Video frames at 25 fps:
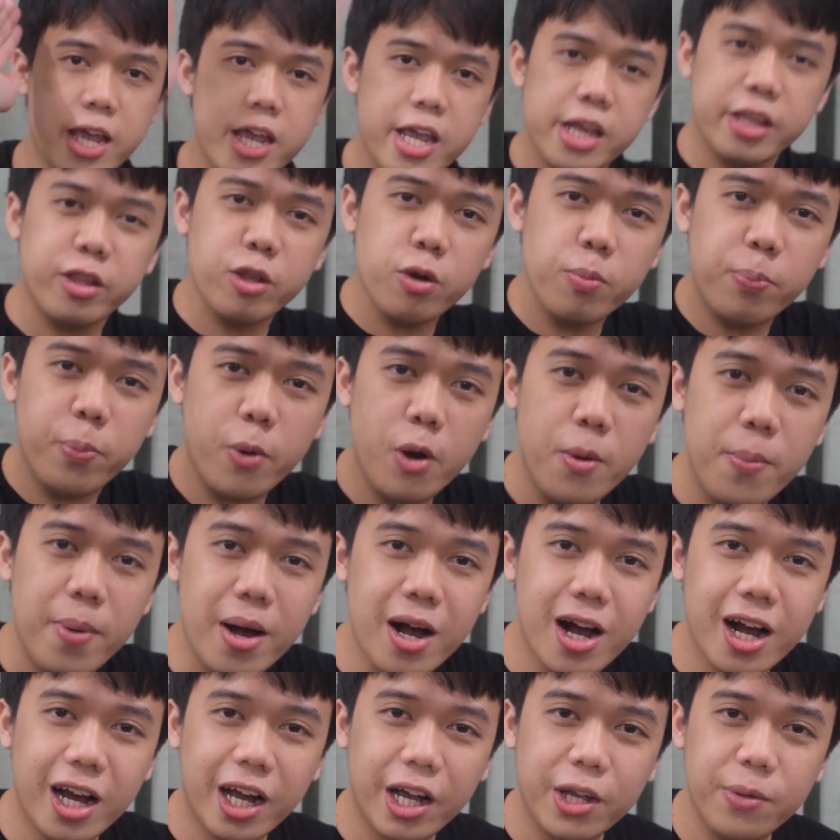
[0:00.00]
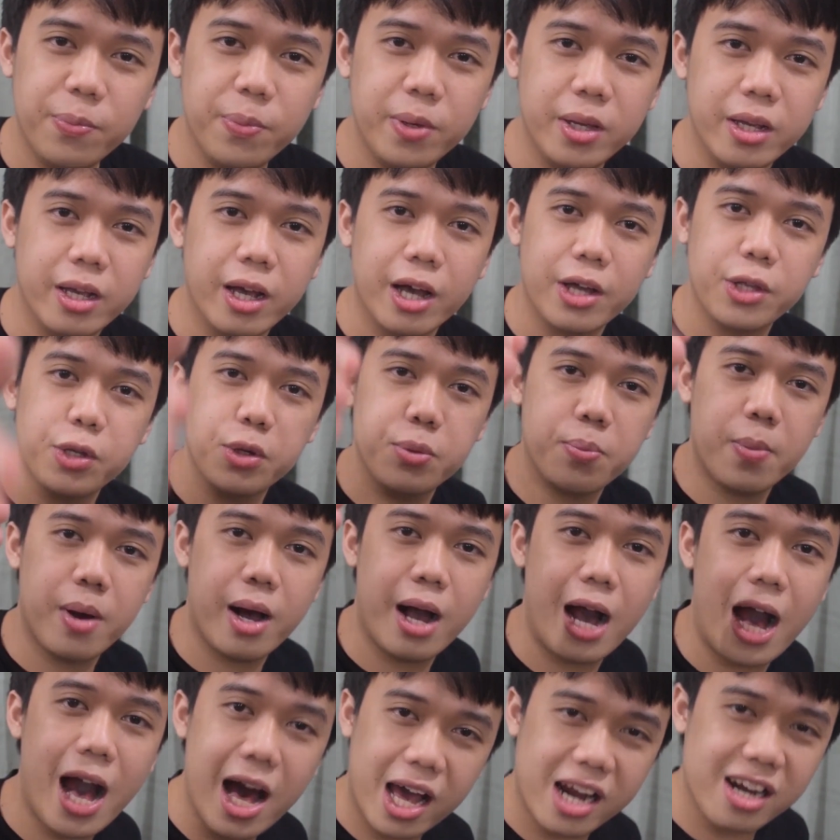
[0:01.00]
Ito po mga kaibigan, yung
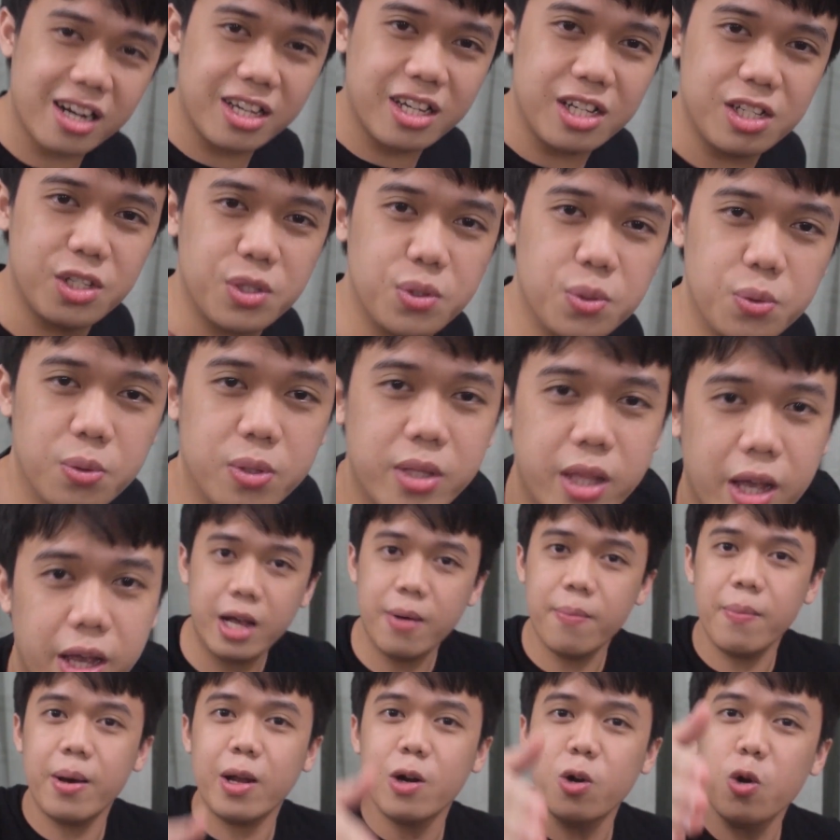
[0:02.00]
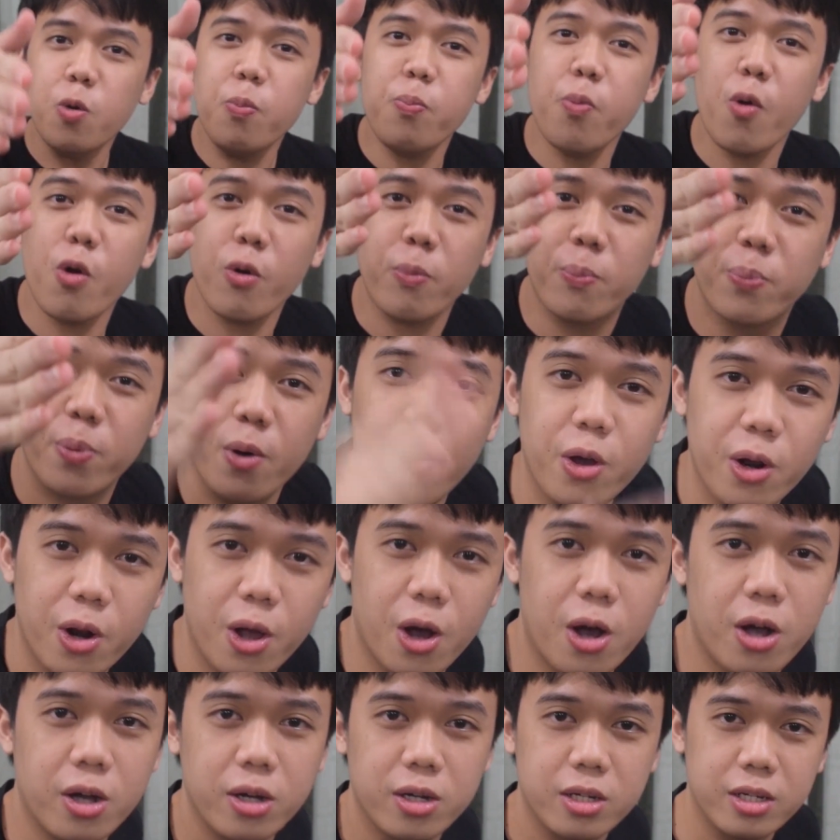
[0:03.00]
mga anarchy student na marupok po,
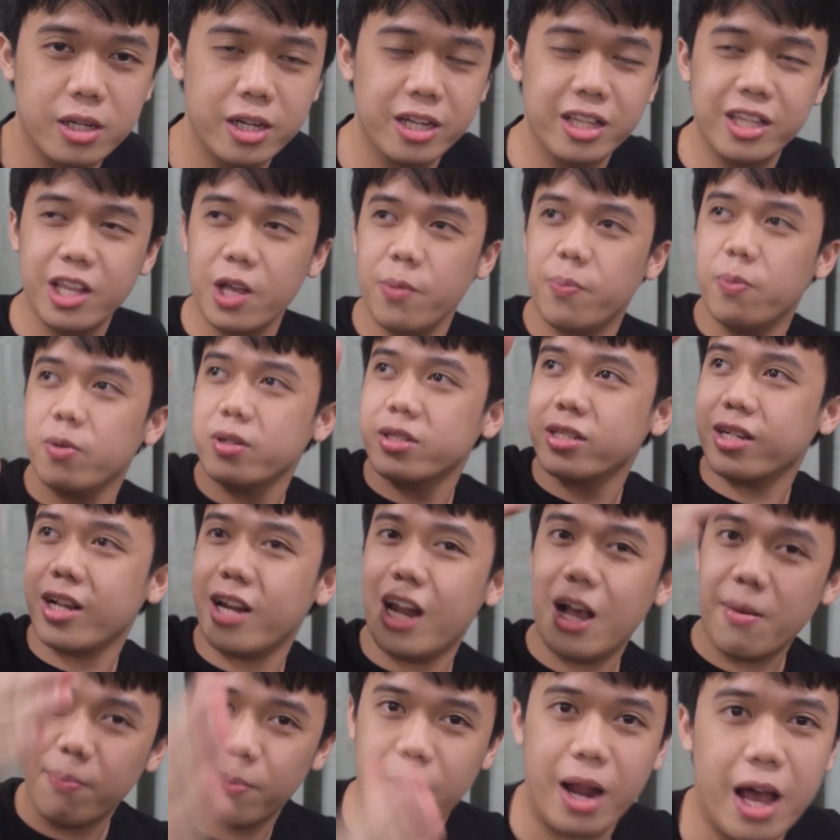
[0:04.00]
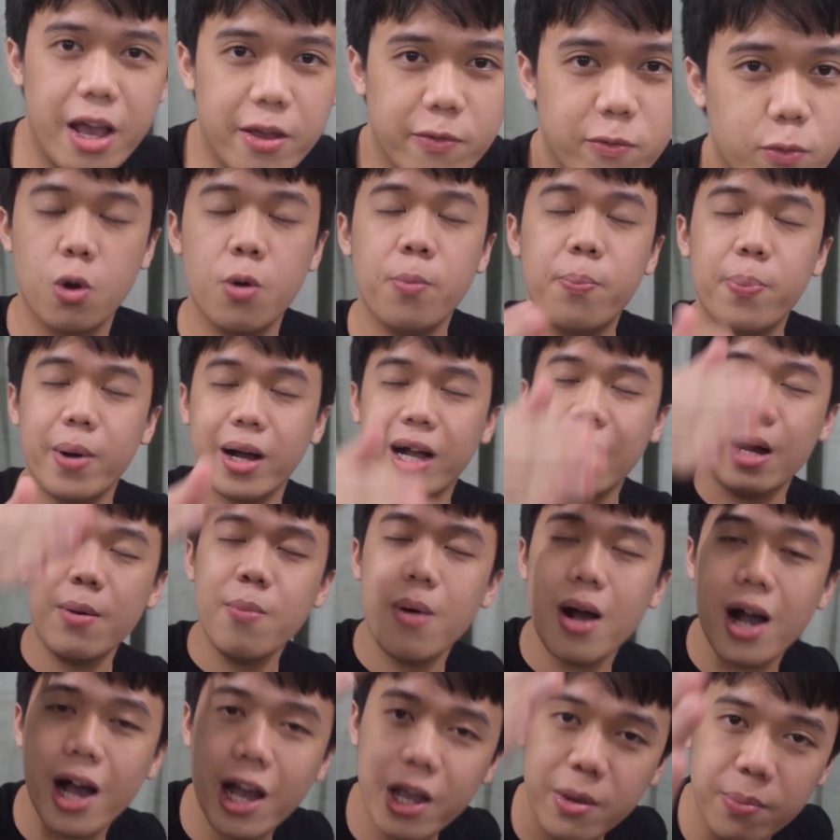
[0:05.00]
no? Hindi po sa love life. Kumbaga
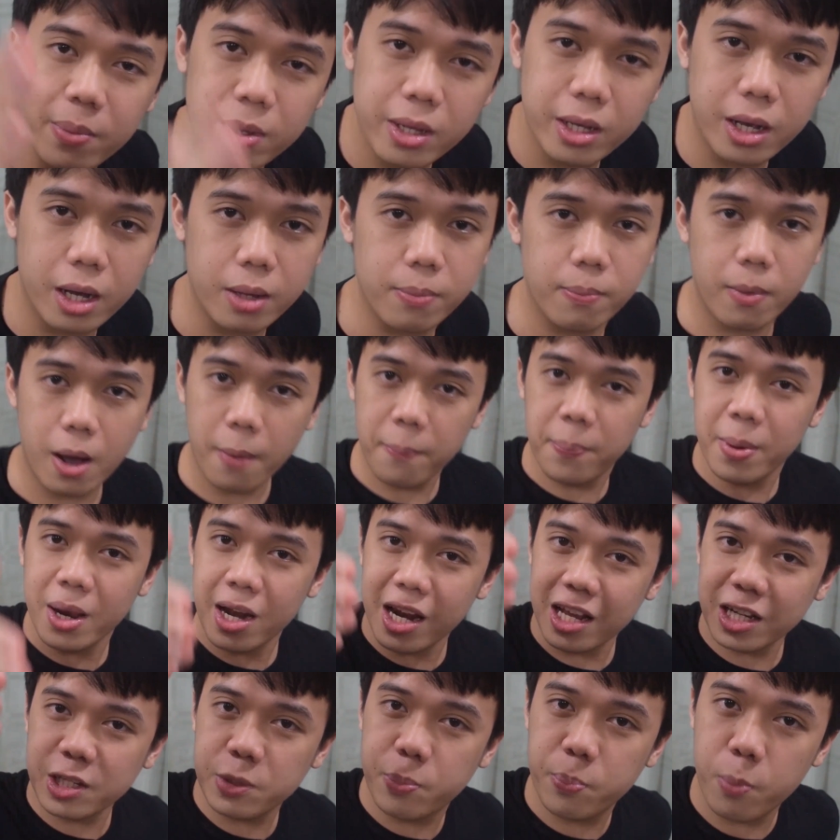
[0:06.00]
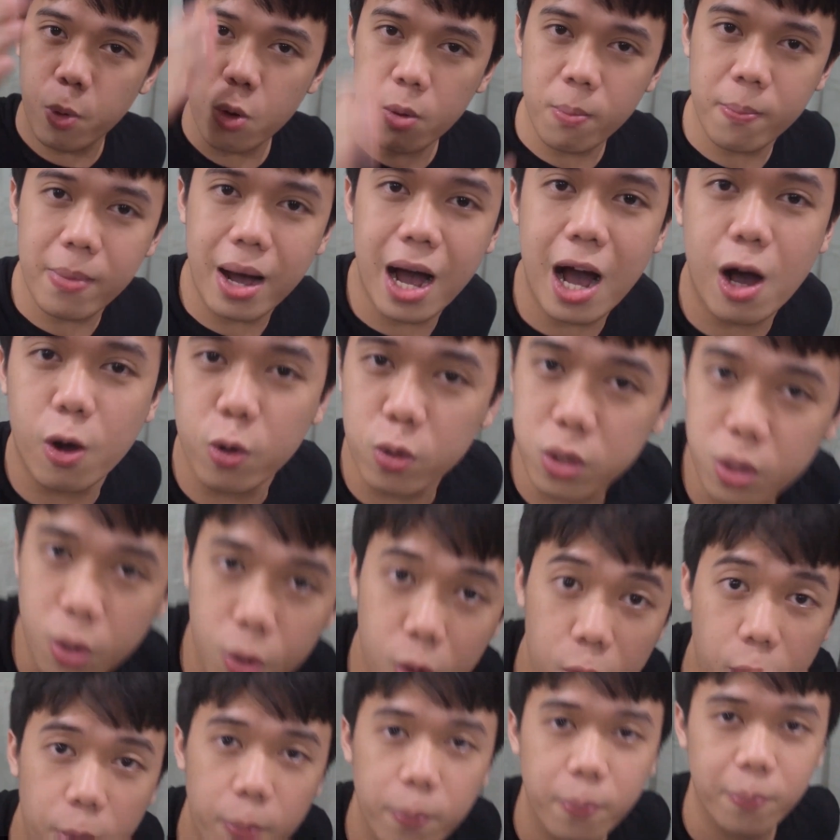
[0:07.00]
mga kaibigan, mabilis pong
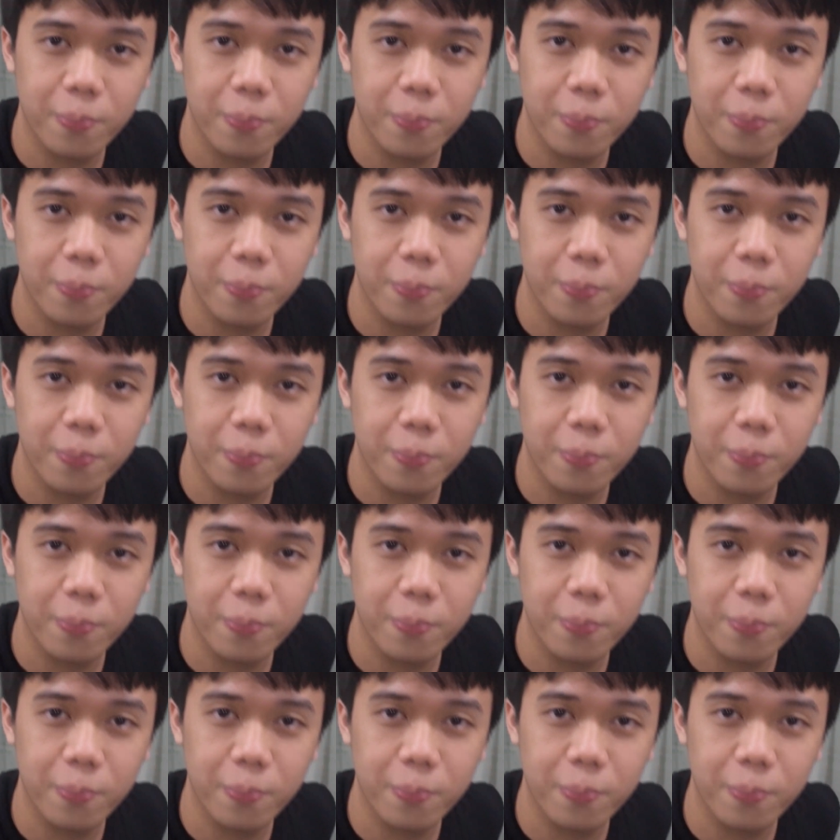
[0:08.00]
mauto.